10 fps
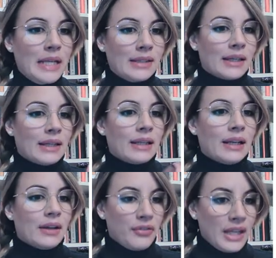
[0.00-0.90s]

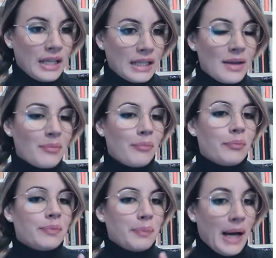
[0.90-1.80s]
mentre la
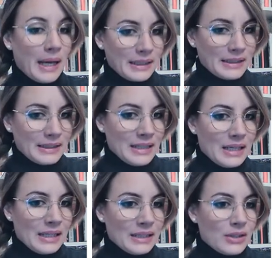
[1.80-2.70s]
fede parte
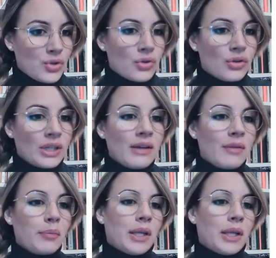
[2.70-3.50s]
dalla ragione